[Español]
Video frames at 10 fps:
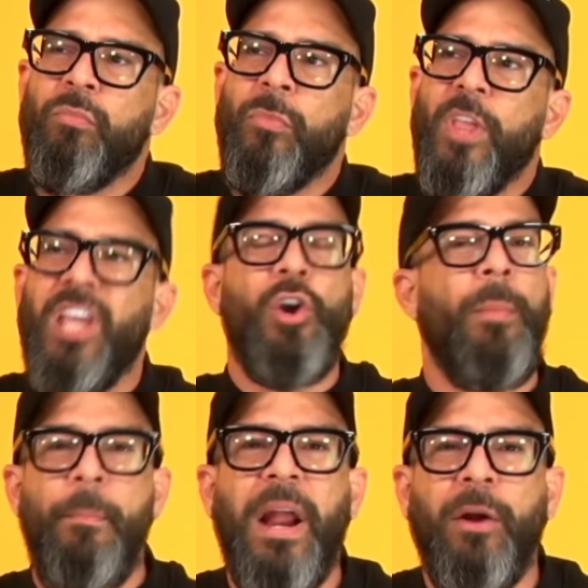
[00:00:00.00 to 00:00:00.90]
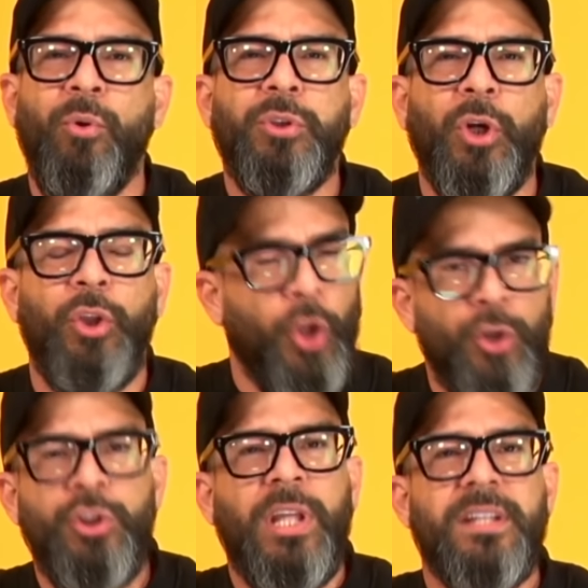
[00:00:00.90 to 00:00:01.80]
Y yo me pregunto,
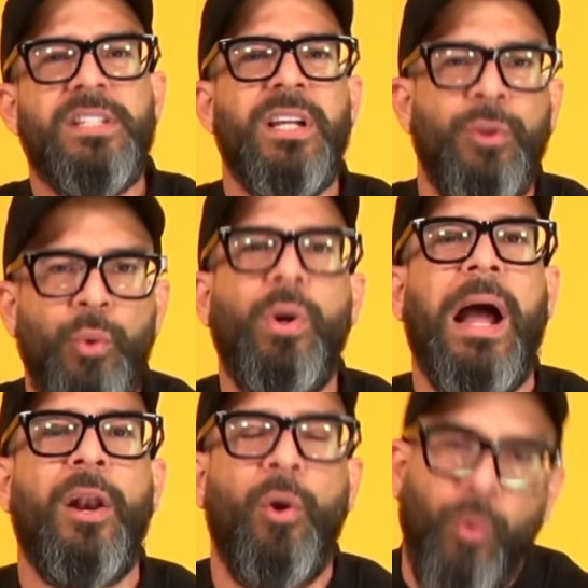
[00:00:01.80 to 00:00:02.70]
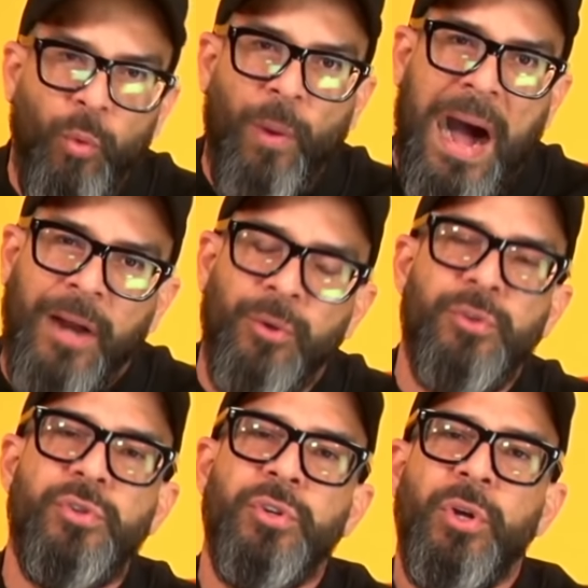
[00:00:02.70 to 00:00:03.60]
¿dónde se educan los
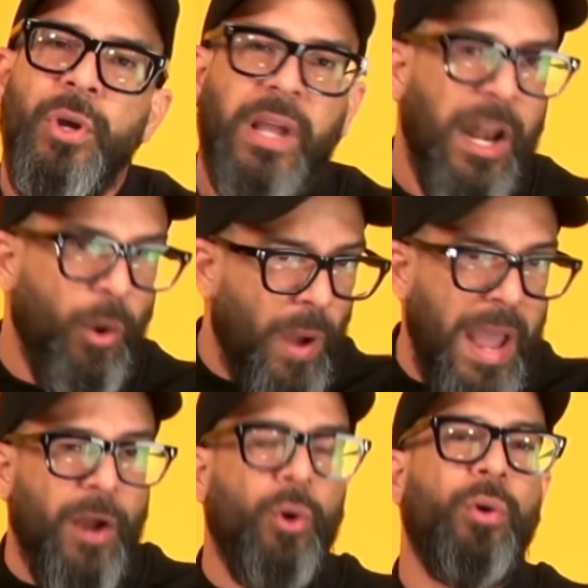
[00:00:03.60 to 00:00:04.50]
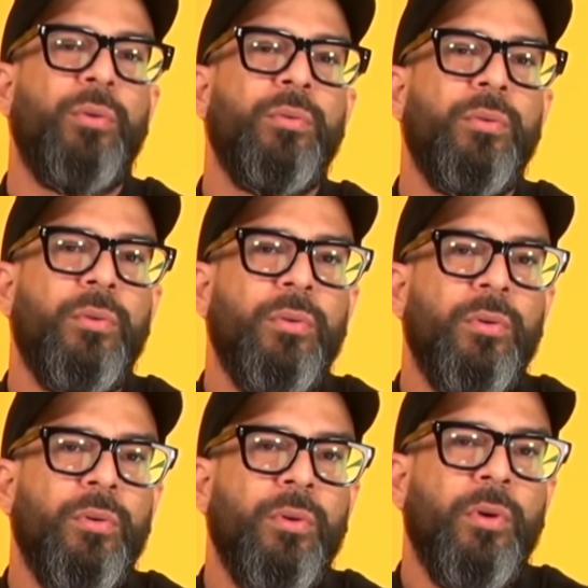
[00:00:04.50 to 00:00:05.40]
cubanos que luego
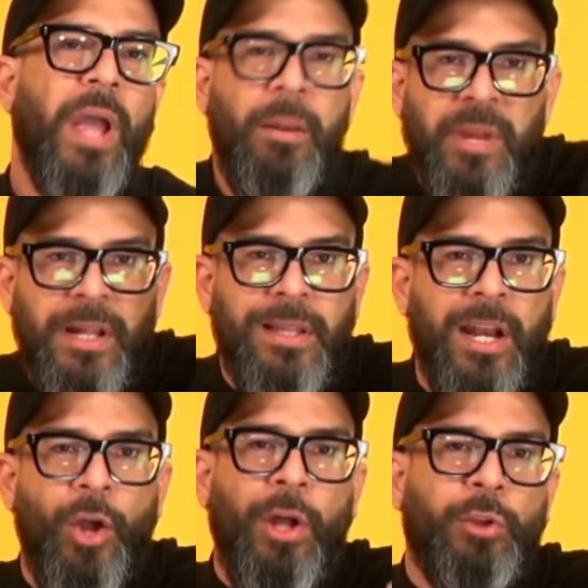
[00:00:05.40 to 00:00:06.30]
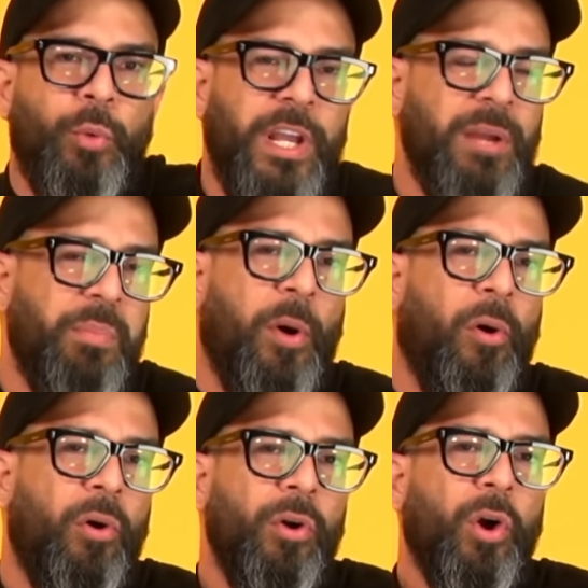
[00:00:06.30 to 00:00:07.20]
el Ministerio de
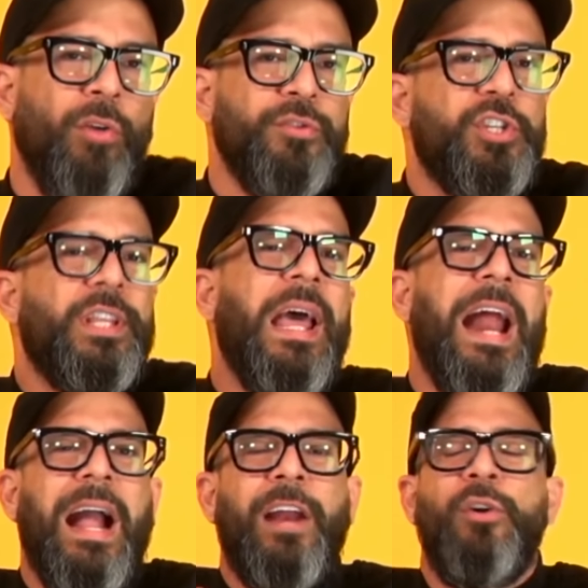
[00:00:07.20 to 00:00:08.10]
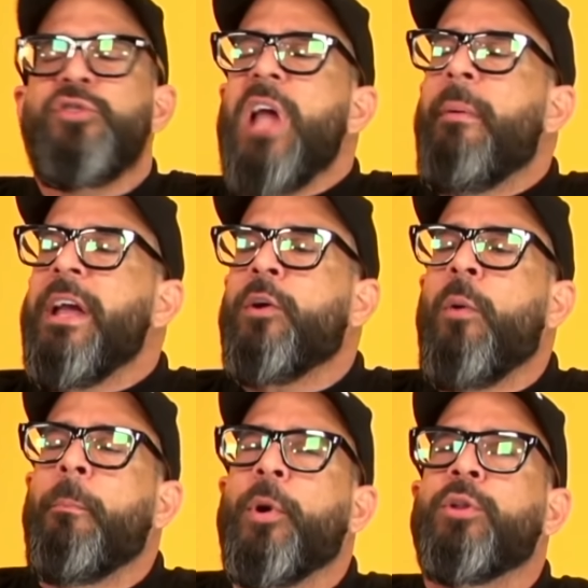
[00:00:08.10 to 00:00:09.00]
Turismo considera que no saben
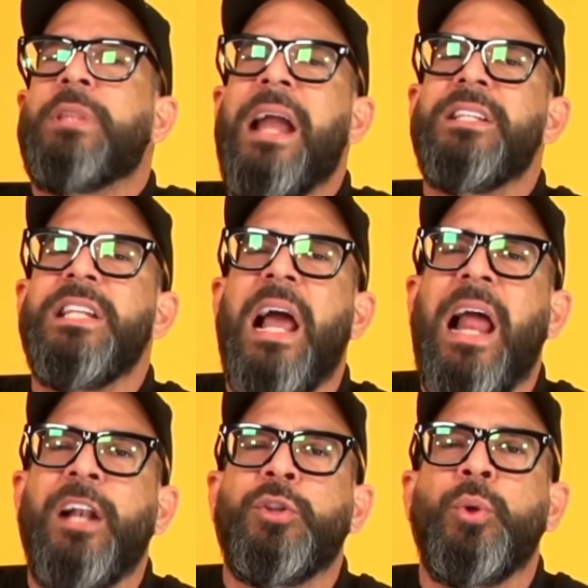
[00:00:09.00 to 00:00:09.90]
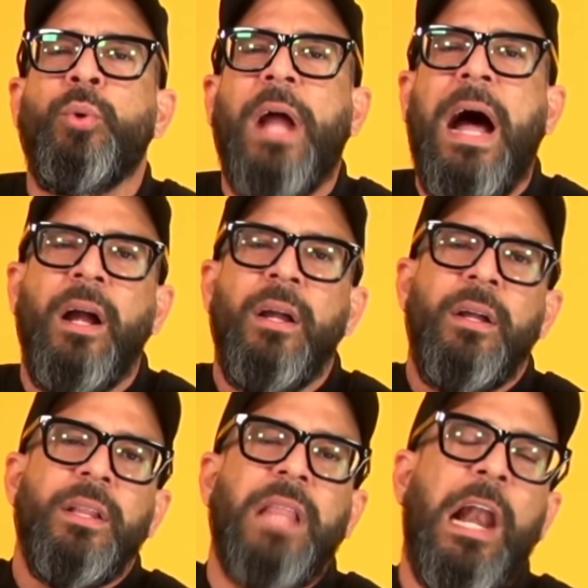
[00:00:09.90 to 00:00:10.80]
comportarse a la altura
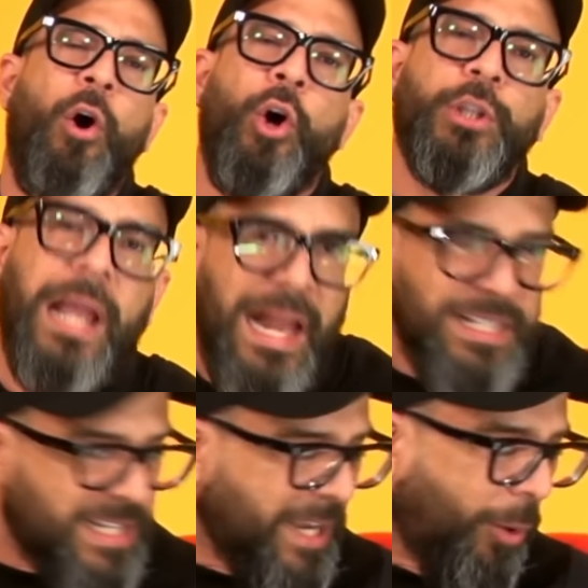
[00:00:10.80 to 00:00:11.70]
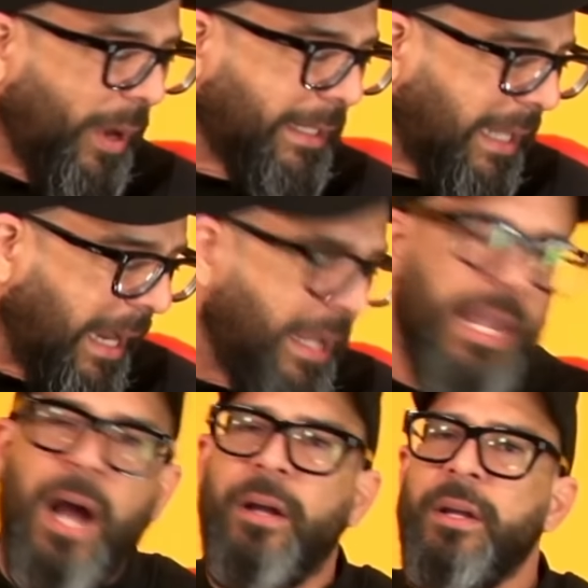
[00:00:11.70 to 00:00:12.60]
de los hoteles cinco
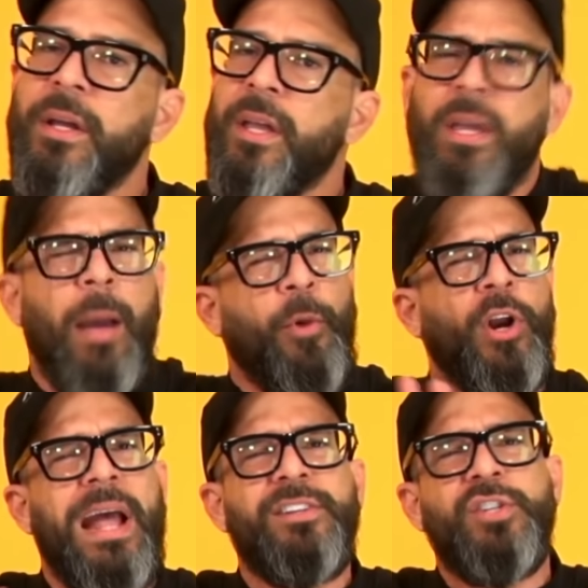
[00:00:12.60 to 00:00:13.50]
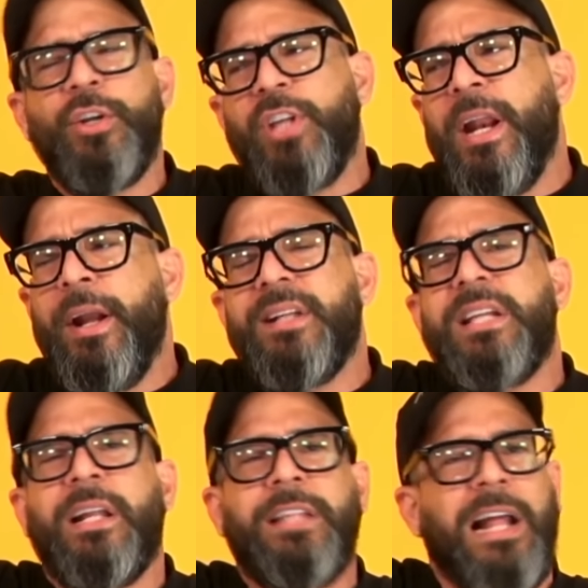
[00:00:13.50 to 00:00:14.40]
estrellas y que por eso tienen que
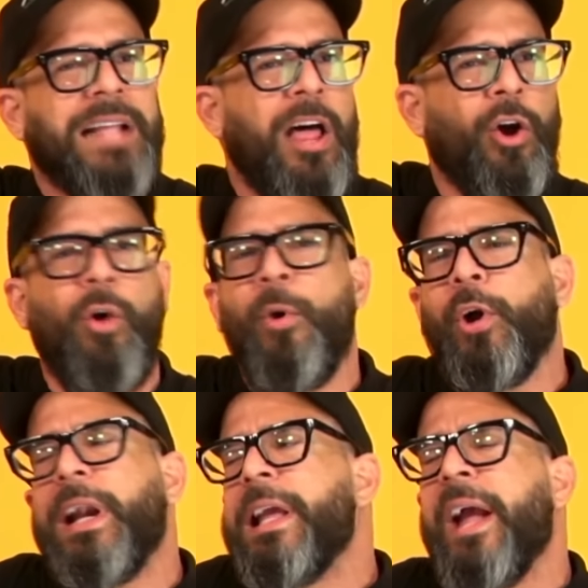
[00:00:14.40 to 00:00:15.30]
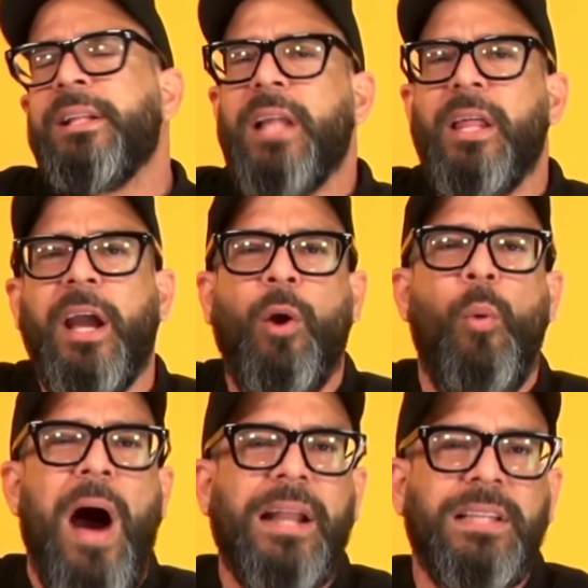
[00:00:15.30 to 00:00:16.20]
ser tratados como clientes de
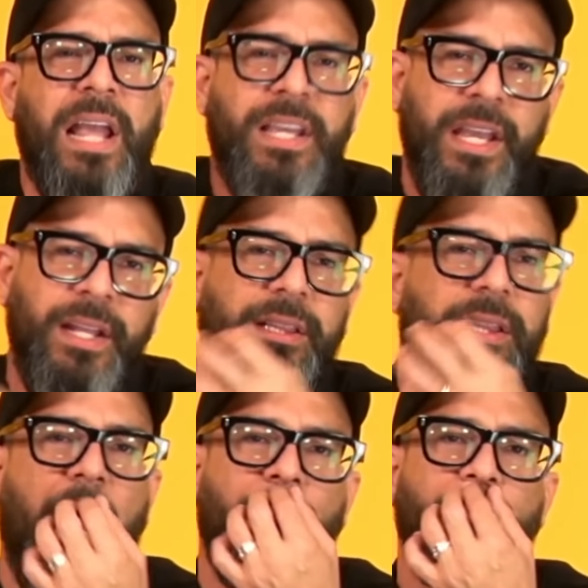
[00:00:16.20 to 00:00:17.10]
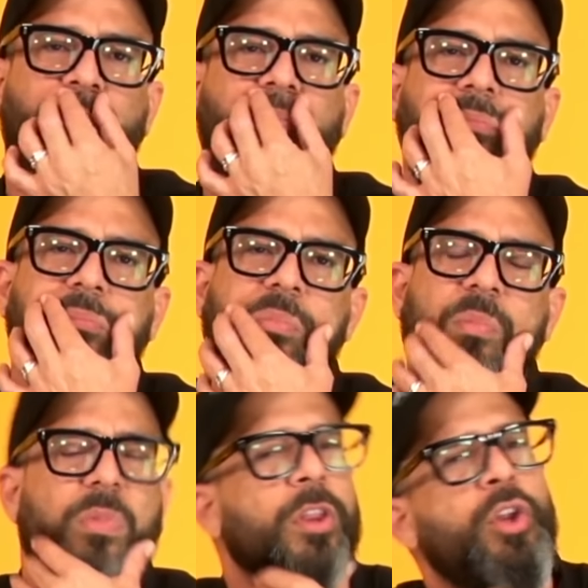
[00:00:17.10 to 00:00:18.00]
cuarta y quinta?
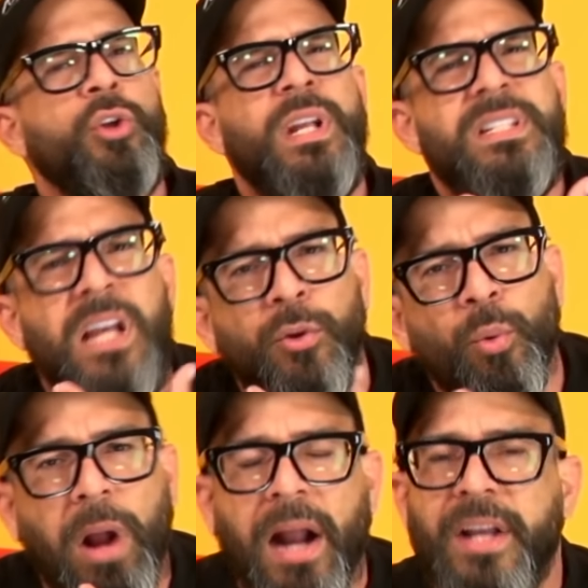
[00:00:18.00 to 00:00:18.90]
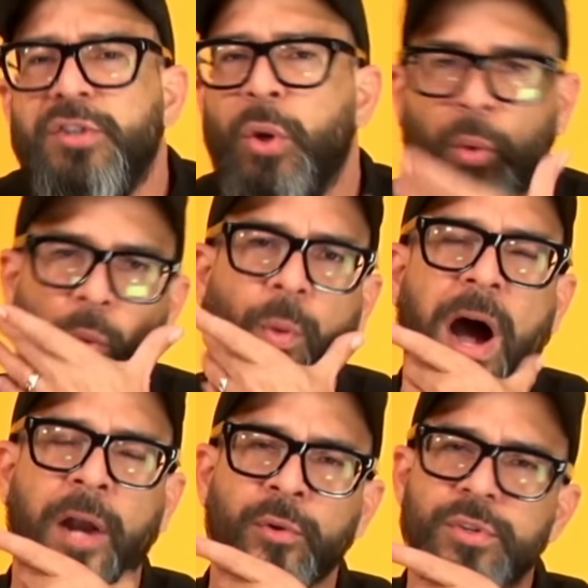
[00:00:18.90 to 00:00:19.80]
¿Dónde se educan esos
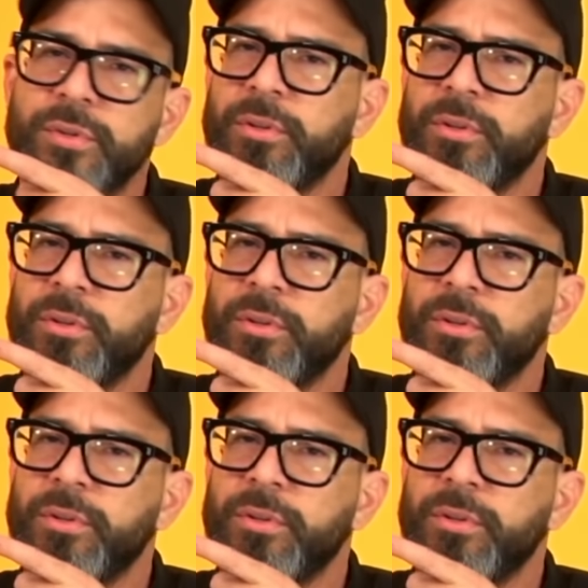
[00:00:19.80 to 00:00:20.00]
cubanos?